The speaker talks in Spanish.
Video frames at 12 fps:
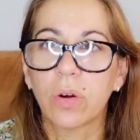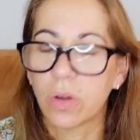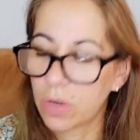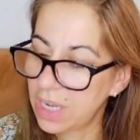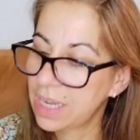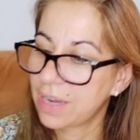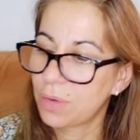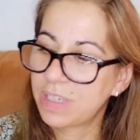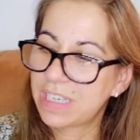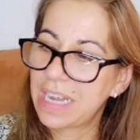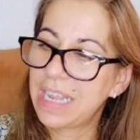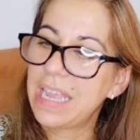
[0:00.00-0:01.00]
Jolín, que no me
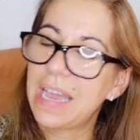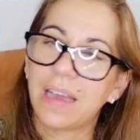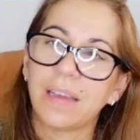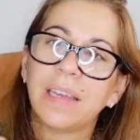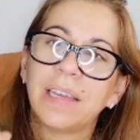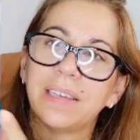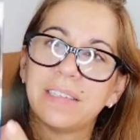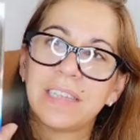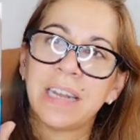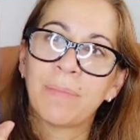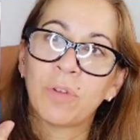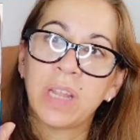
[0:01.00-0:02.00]
salía
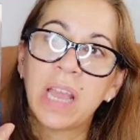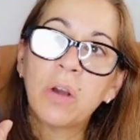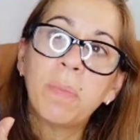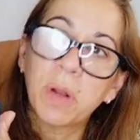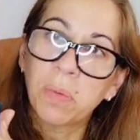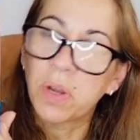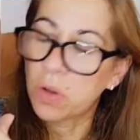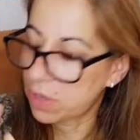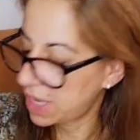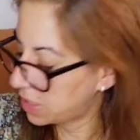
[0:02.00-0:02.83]
sin amoníaco, pero bueno, he